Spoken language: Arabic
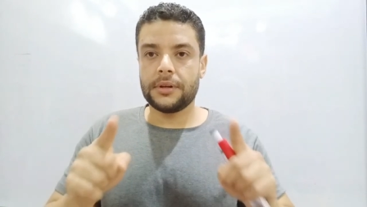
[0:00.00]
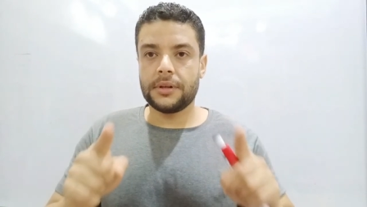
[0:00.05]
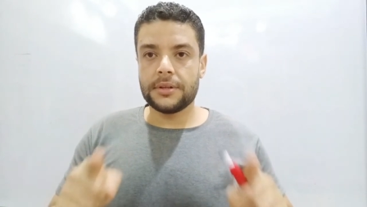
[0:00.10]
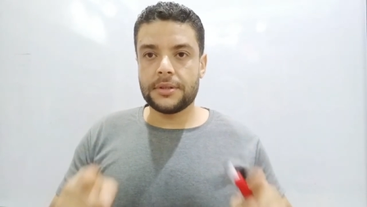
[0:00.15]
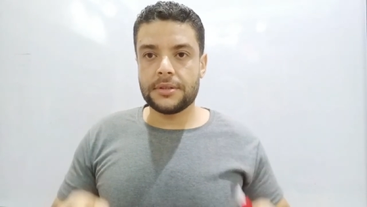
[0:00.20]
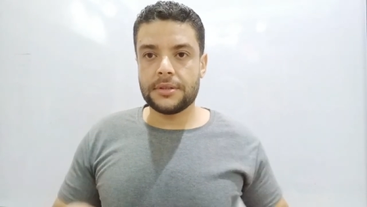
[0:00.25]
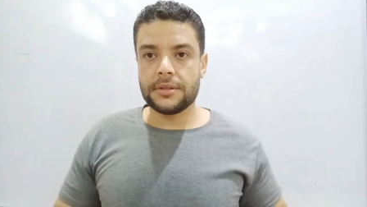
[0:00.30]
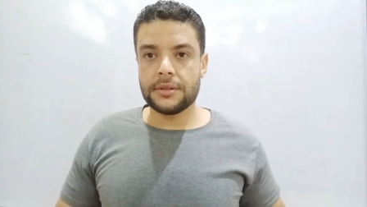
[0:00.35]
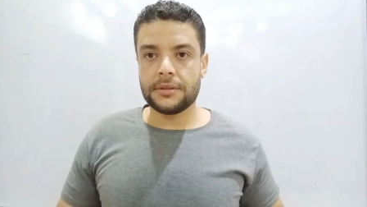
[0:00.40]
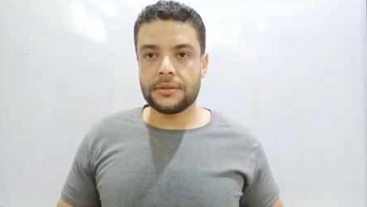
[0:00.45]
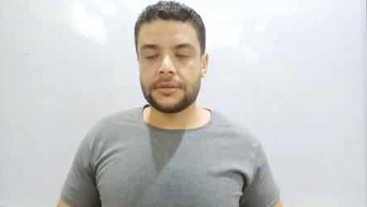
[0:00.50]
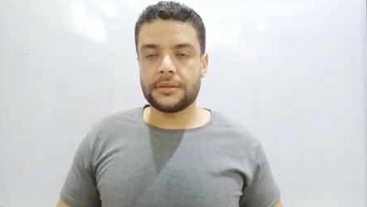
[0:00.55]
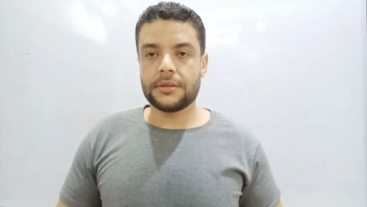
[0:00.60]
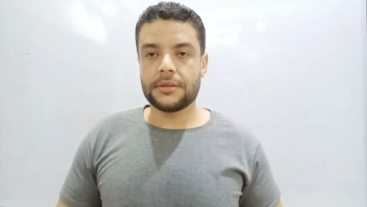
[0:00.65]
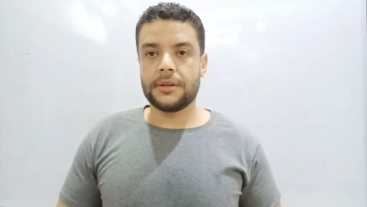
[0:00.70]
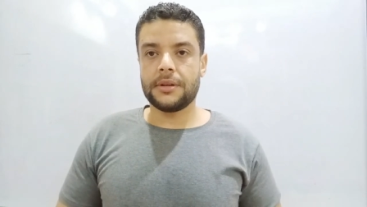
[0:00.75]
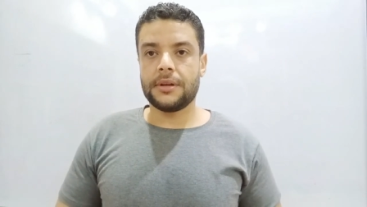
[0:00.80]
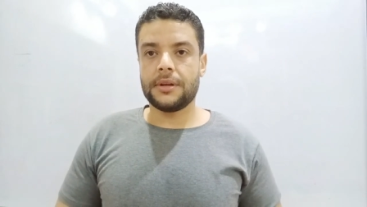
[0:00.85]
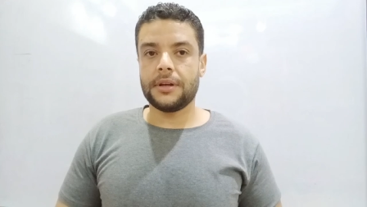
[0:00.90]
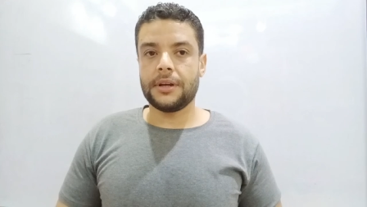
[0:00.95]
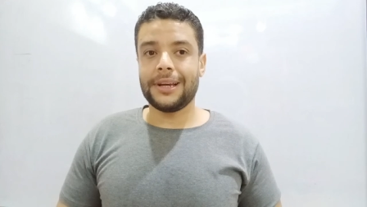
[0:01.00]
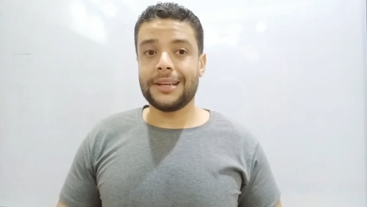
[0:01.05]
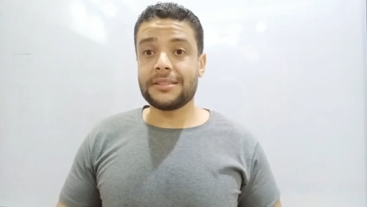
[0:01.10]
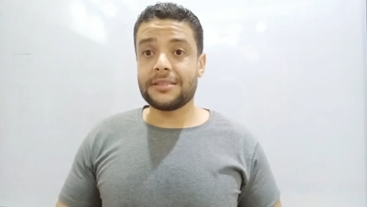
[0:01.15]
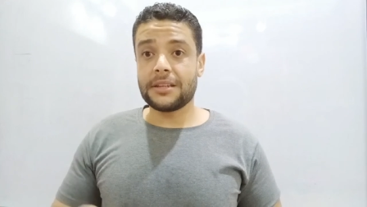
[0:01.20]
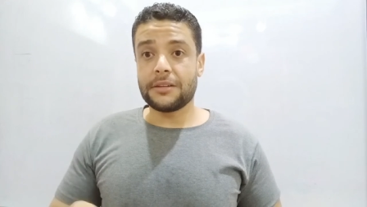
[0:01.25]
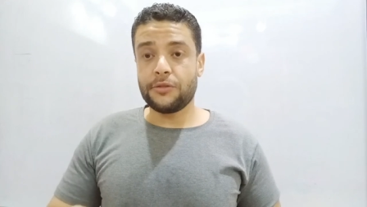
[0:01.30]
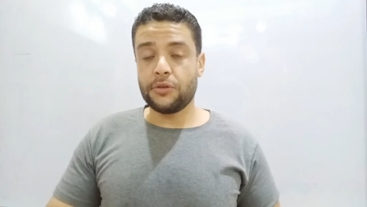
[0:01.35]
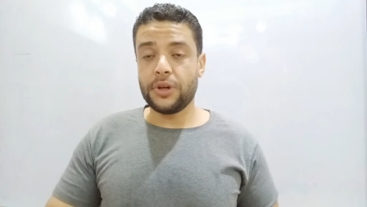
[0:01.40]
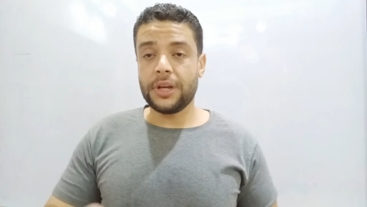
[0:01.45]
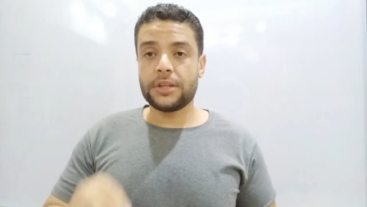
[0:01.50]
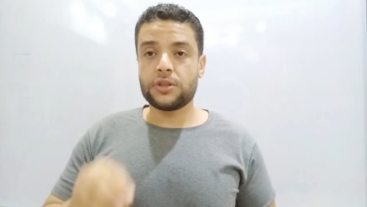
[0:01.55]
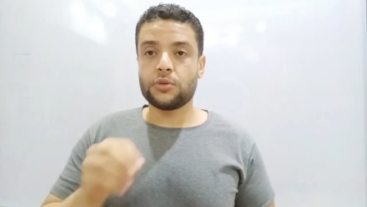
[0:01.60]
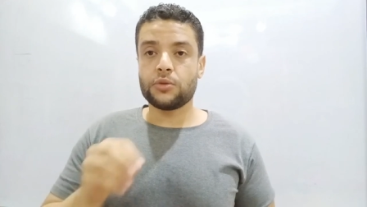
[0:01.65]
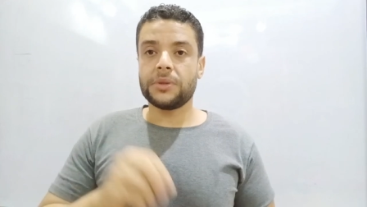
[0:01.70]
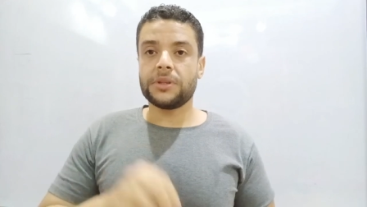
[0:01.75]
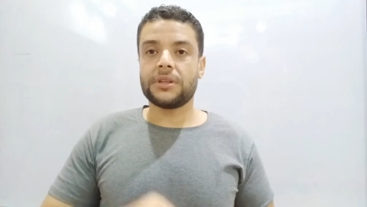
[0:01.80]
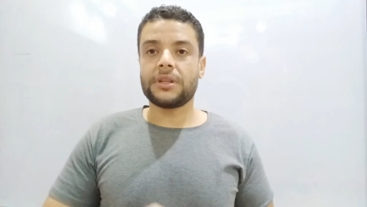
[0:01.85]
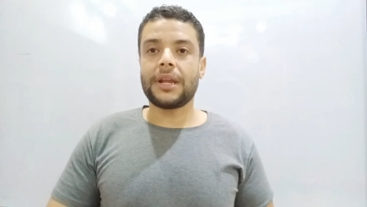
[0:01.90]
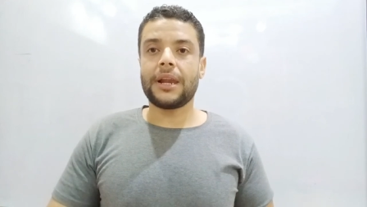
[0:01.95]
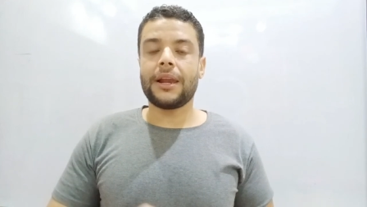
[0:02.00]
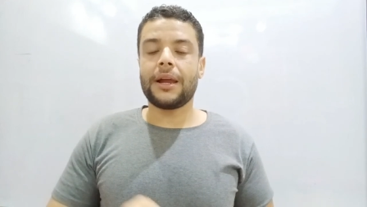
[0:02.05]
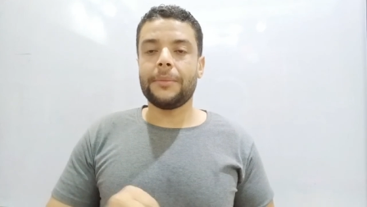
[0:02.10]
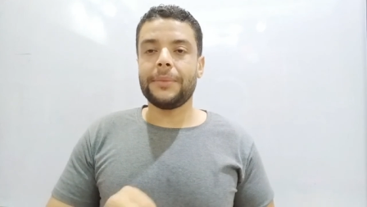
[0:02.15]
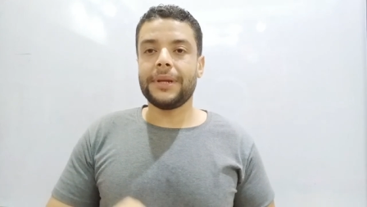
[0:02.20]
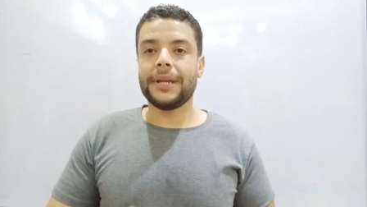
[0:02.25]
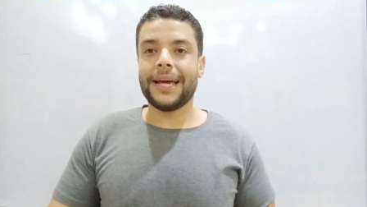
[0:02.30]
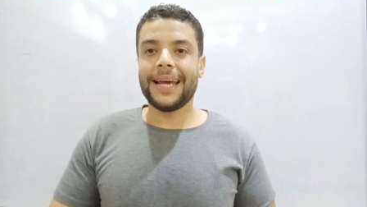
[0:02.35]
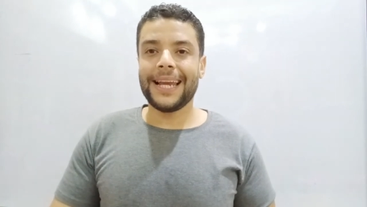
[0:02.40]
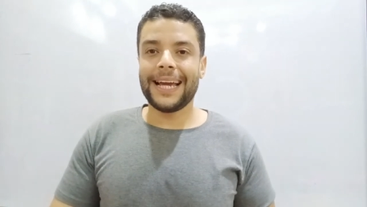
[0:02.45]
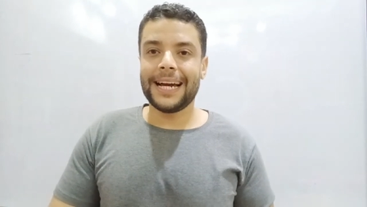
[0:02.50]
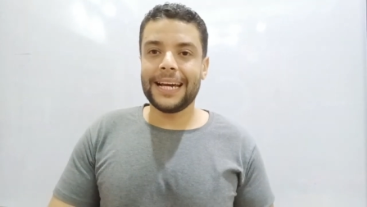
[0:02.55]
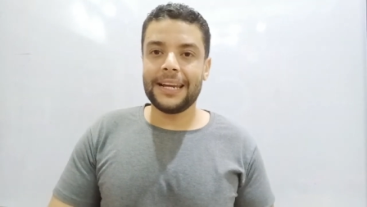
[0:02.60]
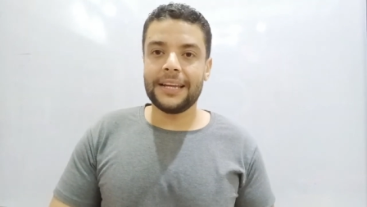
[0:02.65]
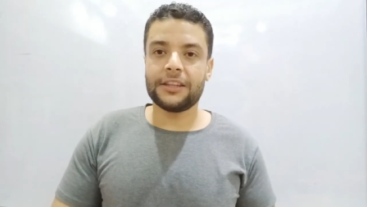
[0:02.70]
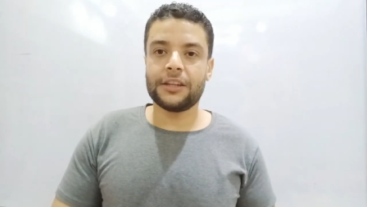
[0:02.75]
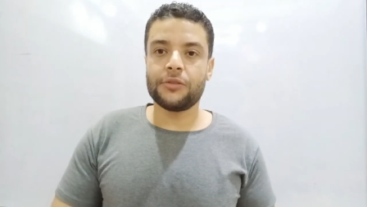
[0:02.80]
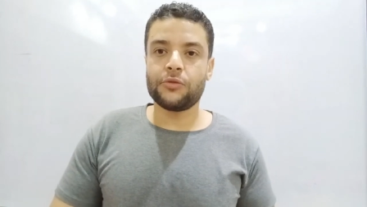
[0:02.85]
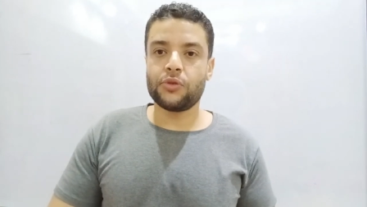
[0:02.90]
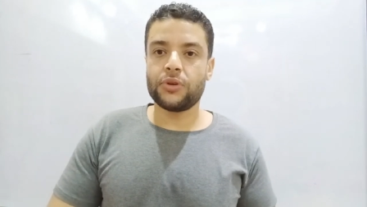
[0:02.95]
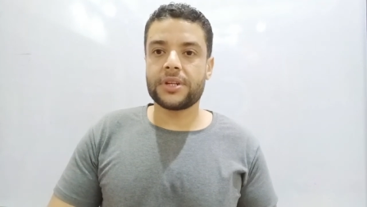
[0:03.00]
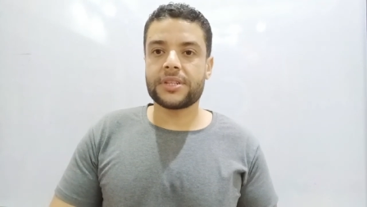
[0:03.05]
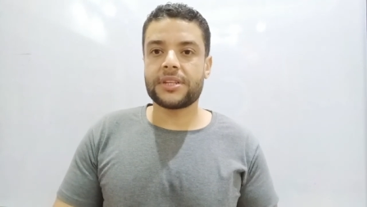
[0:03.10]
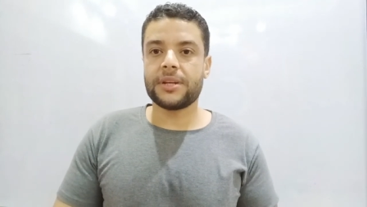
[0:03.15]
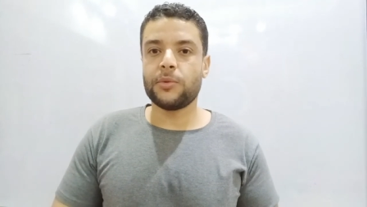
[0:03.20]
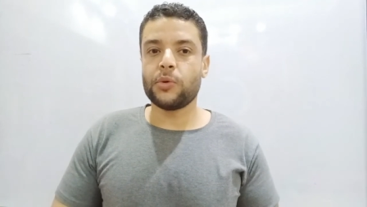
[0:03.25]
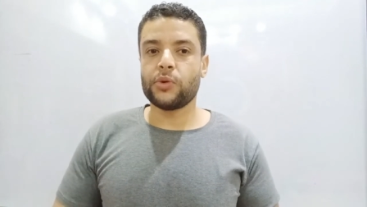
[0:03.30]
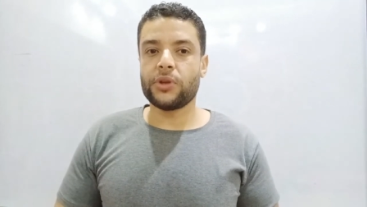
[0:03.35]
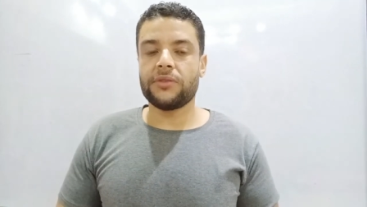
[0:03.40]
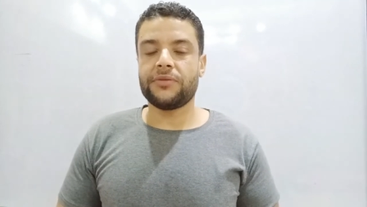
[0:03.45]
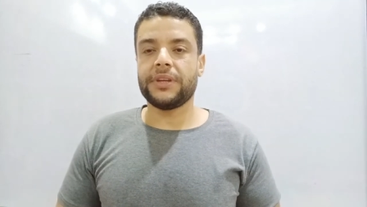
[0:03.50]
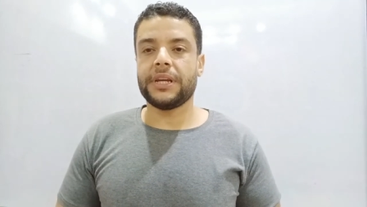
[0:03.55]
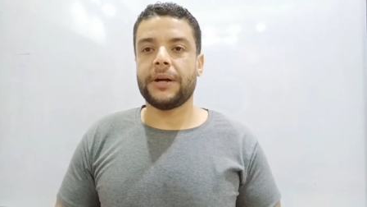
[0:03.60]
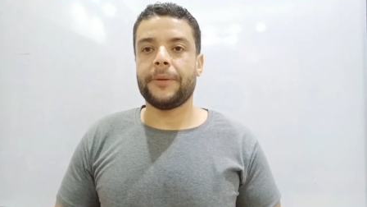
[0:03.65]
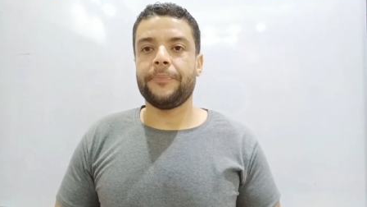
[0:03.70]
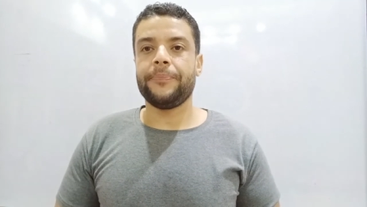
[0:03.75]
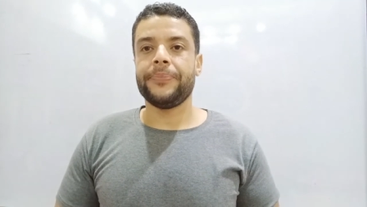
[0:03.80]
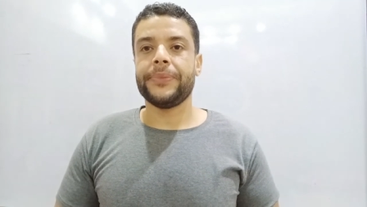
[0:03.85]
قصة آه، قصة فونكس وبنطلع منها الحالات الفونكس اللي موجودة فيها